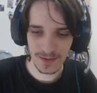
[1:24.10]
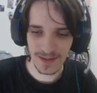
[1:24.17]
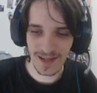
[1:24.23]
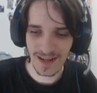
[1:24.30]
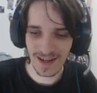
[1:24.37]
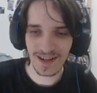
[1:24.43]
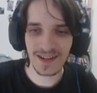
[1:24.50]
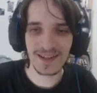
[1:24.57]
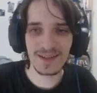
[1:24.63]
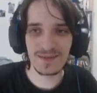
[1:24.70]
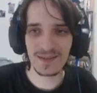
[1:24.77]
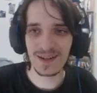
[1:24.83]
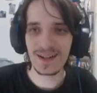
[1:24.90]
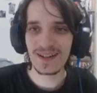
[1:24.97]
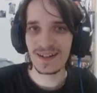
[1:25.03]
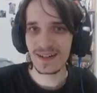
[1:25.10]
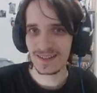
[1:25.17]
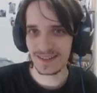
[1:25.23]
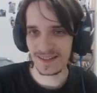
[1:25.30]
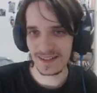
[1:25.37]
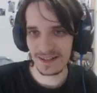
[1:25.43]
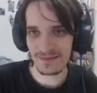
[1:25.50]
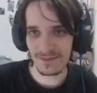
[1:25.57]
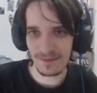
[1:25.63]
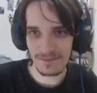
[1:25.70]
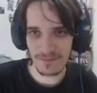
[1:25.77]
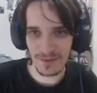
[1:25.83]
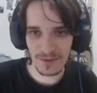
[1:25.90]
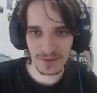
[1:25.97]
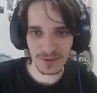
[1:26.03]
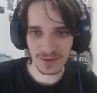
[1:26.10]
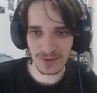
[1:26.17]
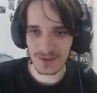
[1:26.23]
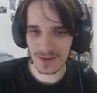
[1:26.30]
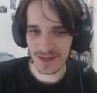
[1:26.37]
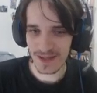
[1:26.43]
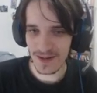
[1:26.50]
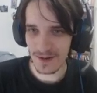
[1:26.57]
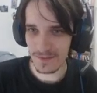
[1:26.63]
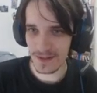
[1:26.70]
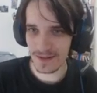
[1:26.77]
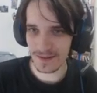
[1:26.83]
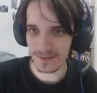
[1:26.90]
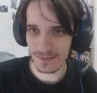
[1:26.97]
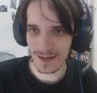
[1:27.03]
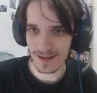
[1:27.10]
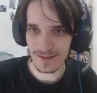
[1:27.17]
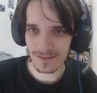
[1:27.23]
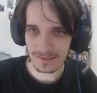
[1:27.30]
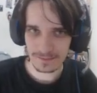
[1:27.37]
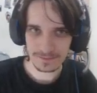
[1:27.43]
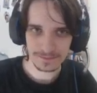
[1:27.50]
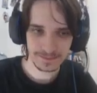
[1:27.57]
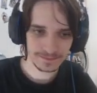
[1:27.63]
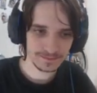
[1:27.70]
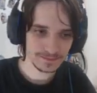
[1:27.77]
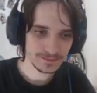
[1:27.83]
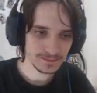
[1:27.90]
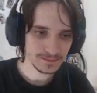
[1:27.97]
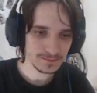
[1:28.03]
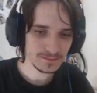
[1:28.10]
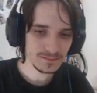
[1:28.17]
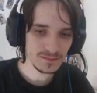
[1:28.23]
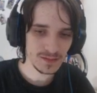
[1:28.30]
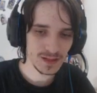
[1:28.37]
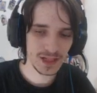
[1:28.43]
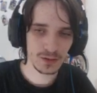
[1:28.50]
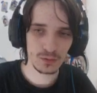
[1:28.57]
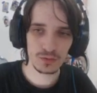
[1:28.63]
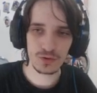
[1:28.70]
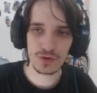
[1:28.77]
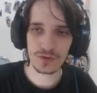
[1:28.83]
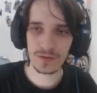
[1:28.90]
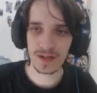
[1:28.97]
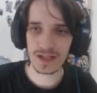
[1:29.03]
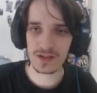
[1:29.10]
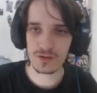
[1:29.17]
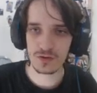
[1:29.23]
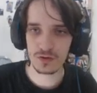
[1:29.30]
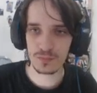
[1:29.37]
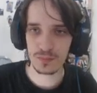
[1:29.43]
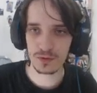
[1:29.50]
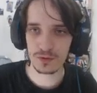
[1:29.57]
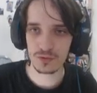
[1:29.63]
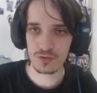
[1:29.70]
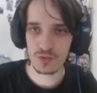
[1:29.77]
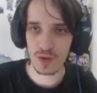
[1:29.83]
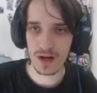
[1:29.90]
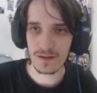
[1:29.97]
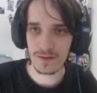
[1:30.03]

qui arrivent. Ça arrive même beaucoup trop d'ailleurs, mais euh, c'est pas grave. Et donc le jeu devrait être, je suppose, toujours à 20€